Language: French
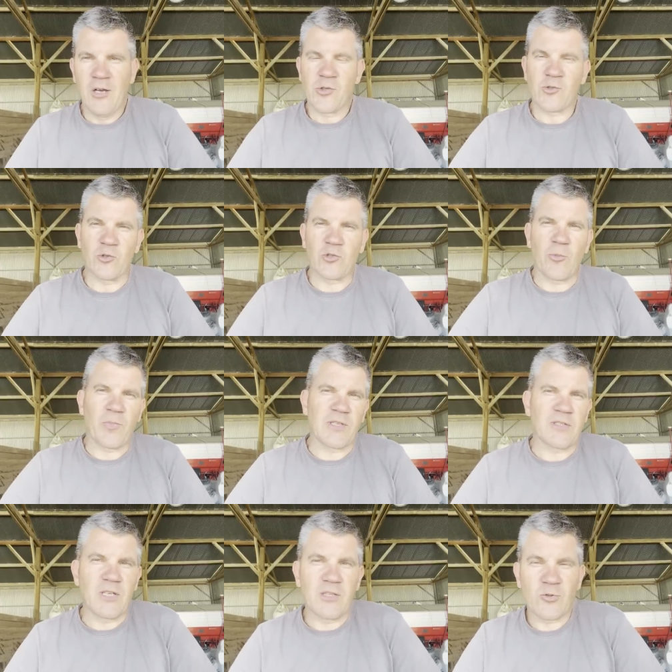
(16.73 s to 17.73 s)
ce temps
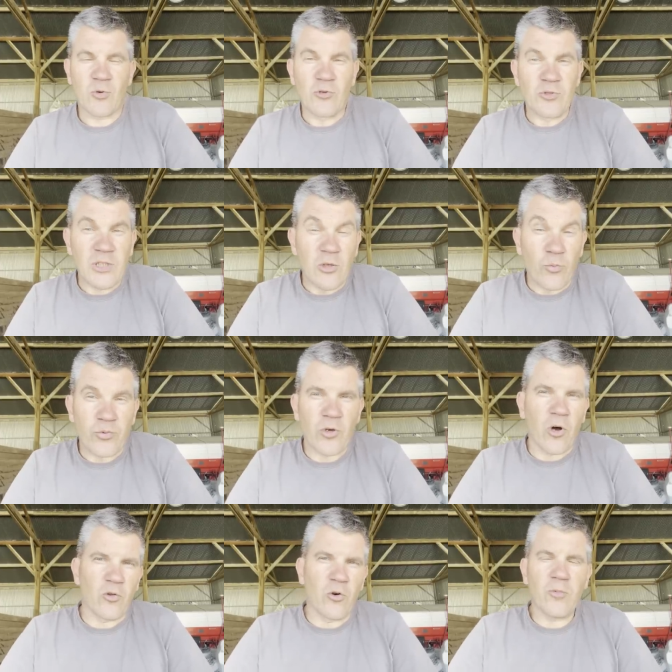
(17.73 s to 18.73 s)
passé soit utile au plus
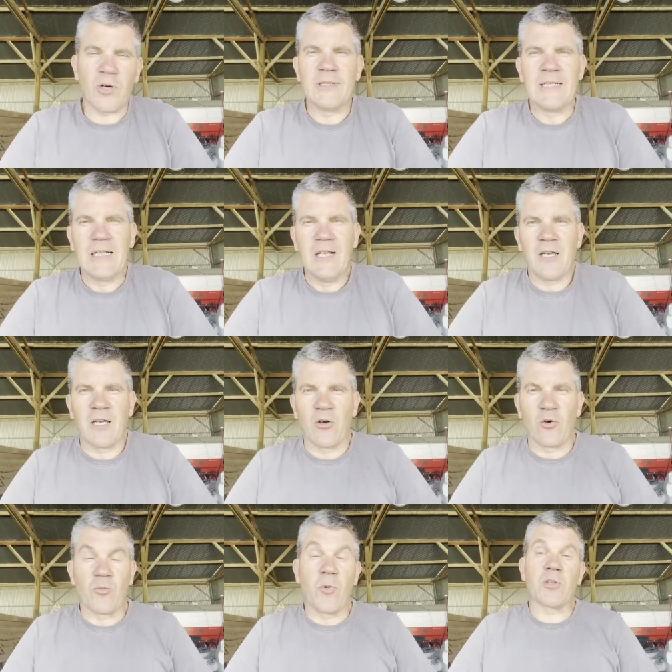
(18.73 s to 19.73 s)
grand nombre et
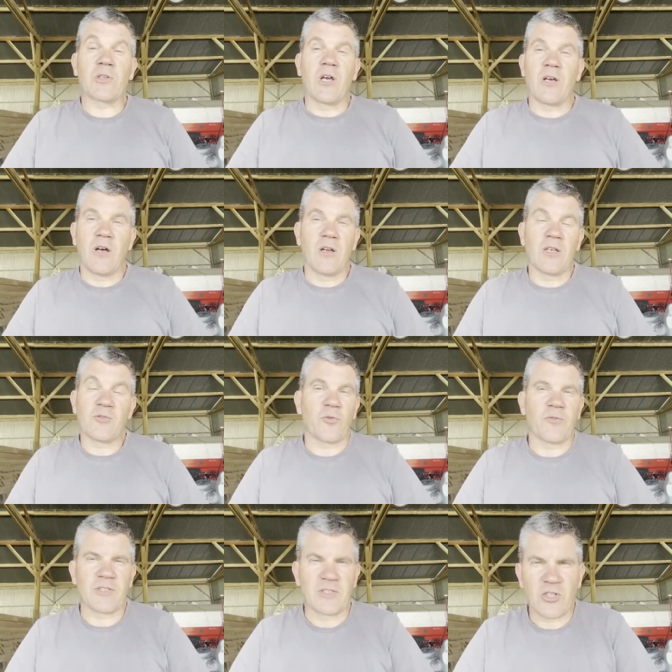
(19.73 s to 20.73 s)
augmente la, la
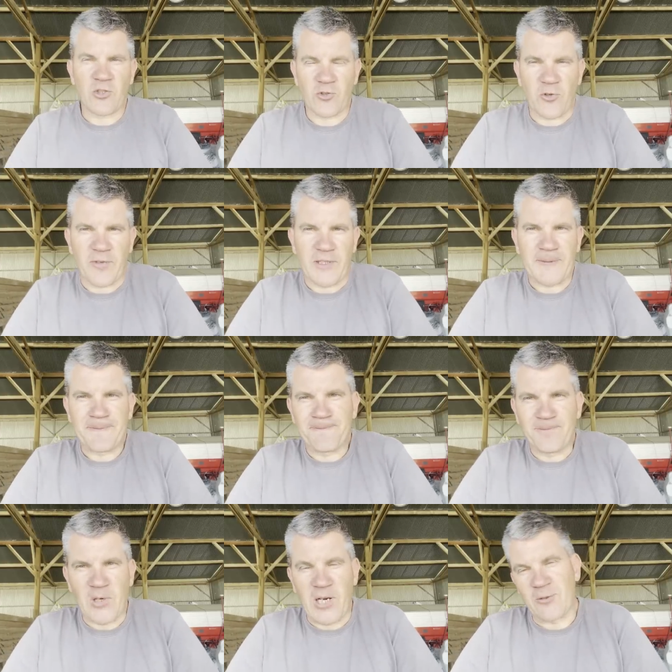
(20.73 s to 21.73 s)
surface d'échange en fait.
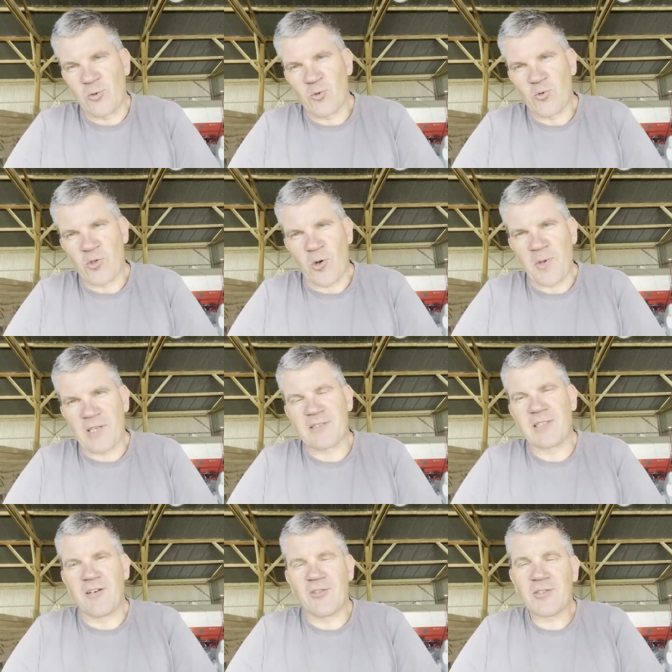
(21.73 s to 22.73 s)
Voilà, donc je vous en
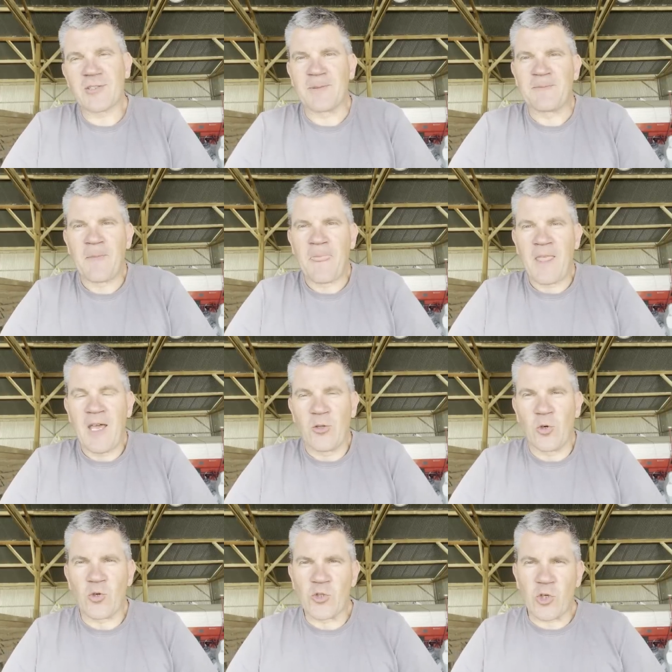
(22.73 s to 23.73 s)
remercie d'avance.
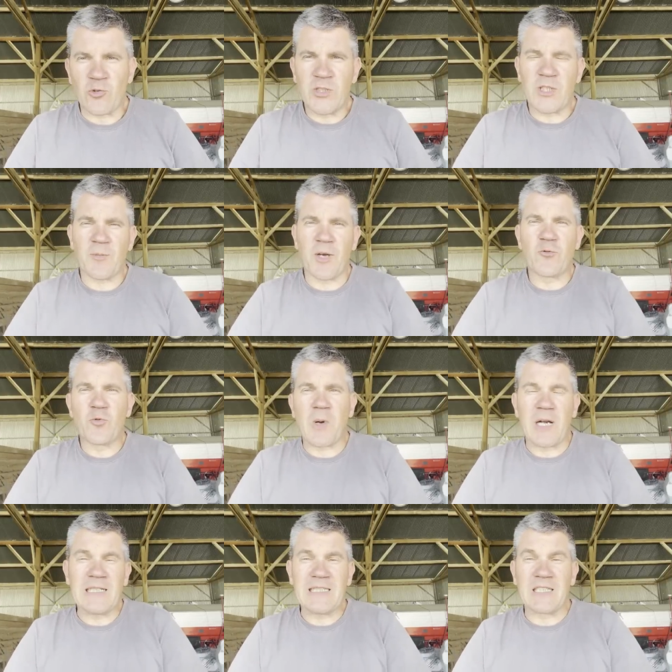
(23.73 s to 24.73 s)
Donc aujourd'hui j'aimerais vous
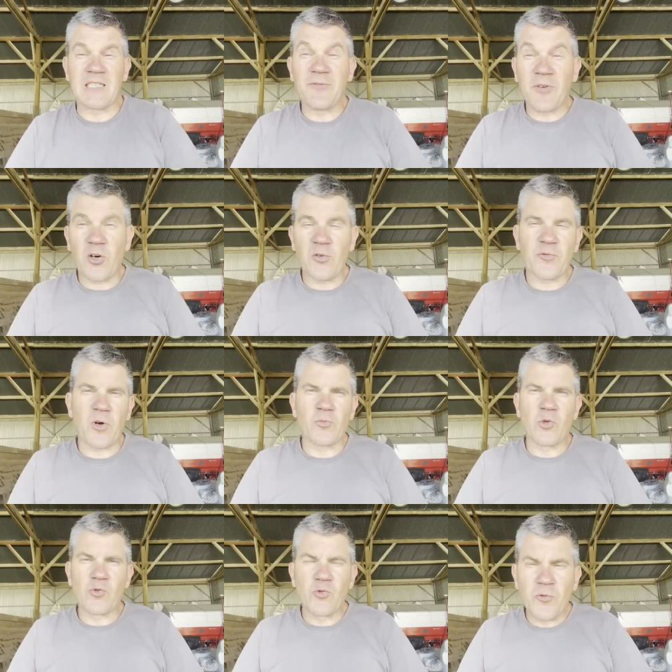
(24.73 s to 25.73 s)
parler des différentes formes
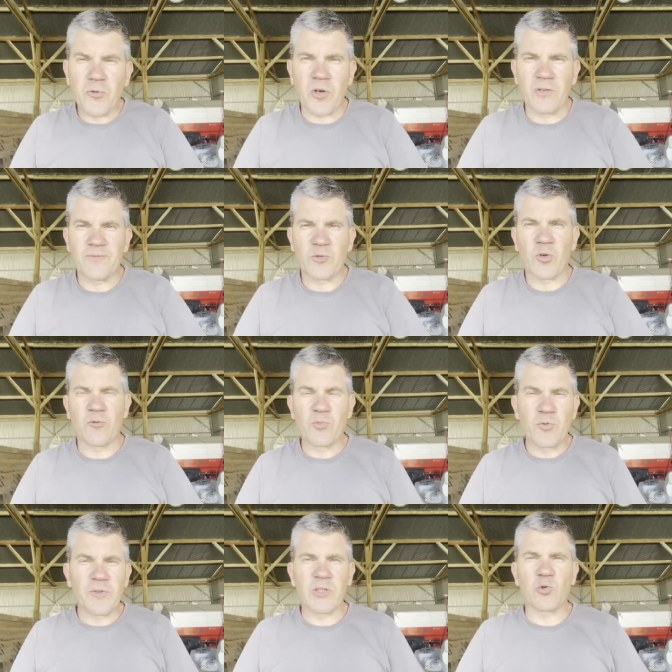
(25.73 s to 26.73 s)
de soufre que vous
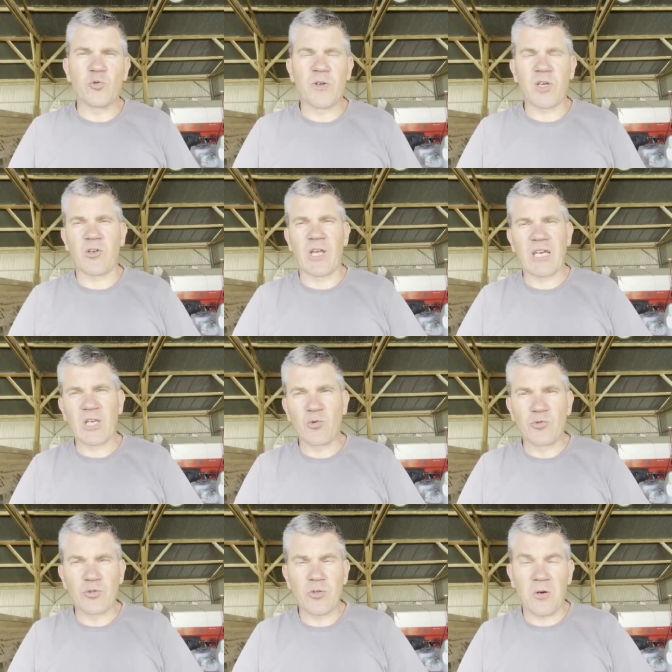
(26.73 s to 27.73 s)
pouvez trouver en
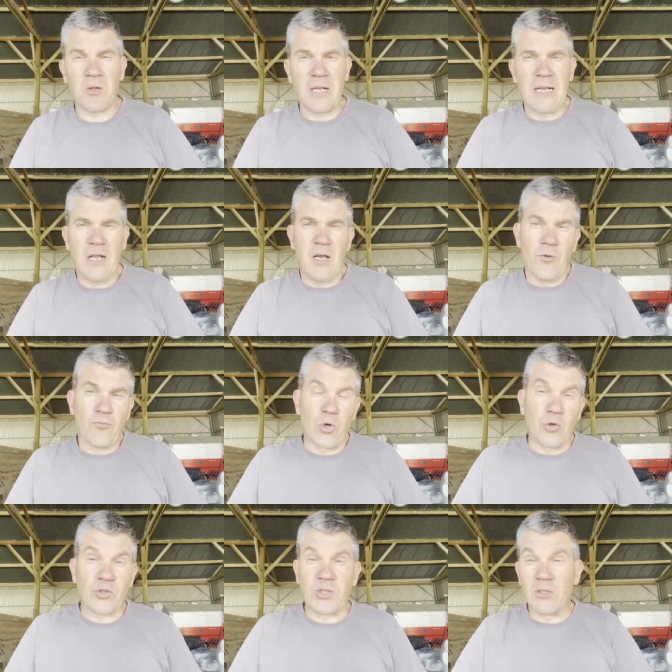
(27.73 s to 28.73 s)
agriculture mais
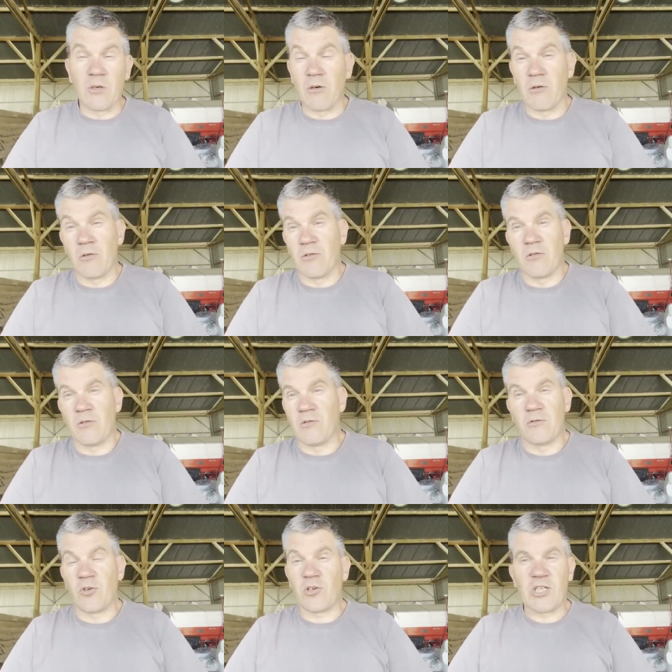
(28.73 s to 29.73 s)
aussi
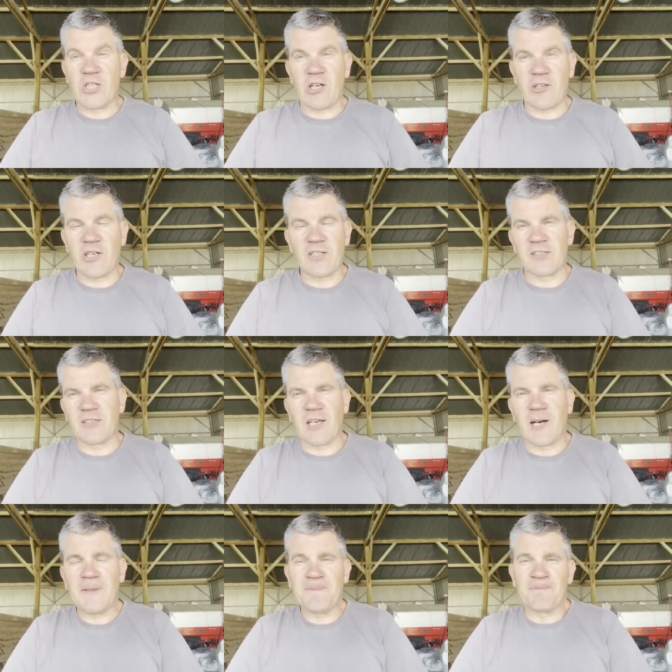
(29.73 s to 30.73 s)
euh, dans les jardins, etc.